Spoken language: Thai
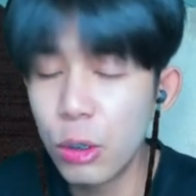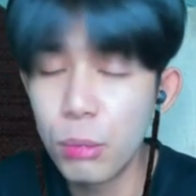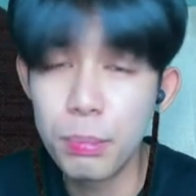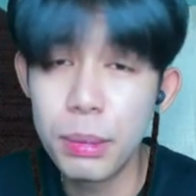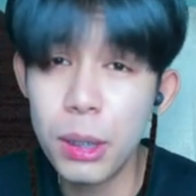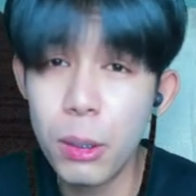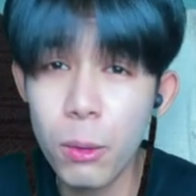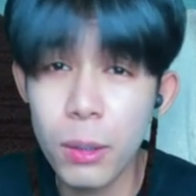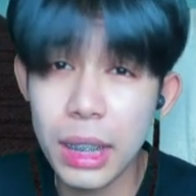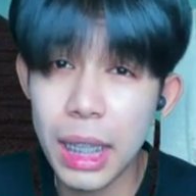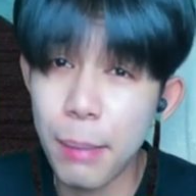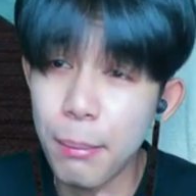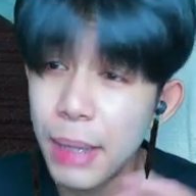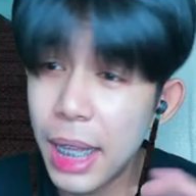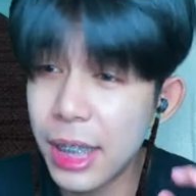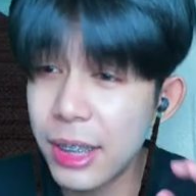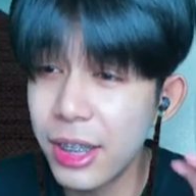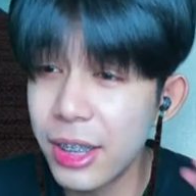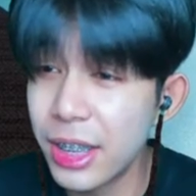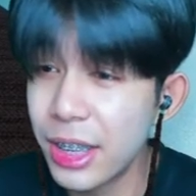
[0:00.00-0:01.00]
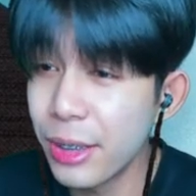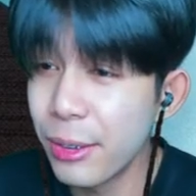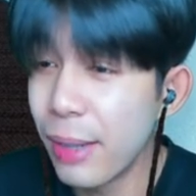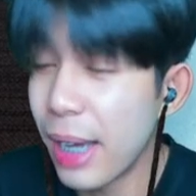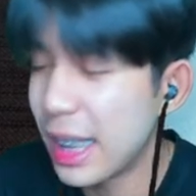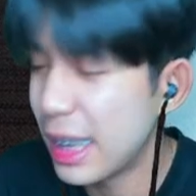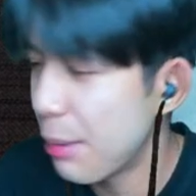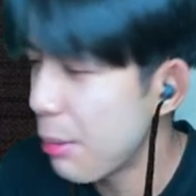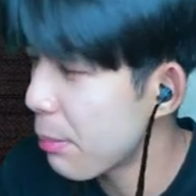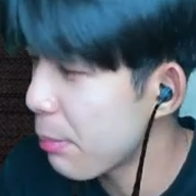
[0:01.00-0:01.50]
พี่คงเก็บได้ชิวๆอั
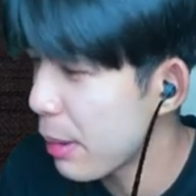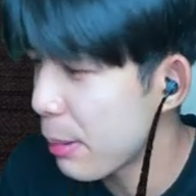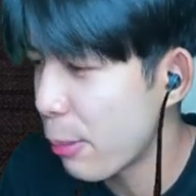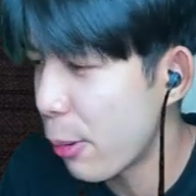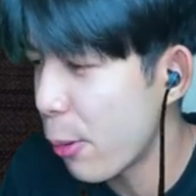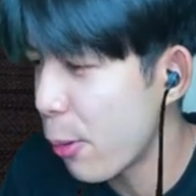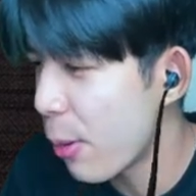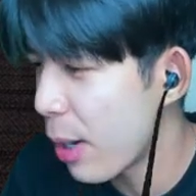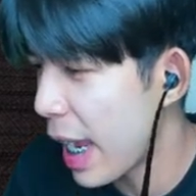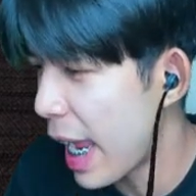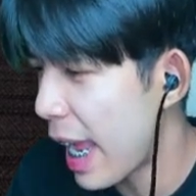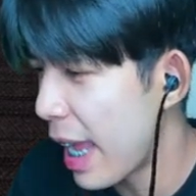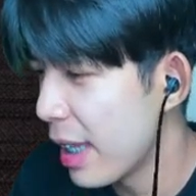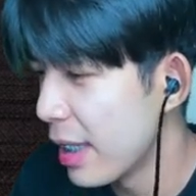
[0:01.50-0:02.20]
นนี้มันเป็นโพไง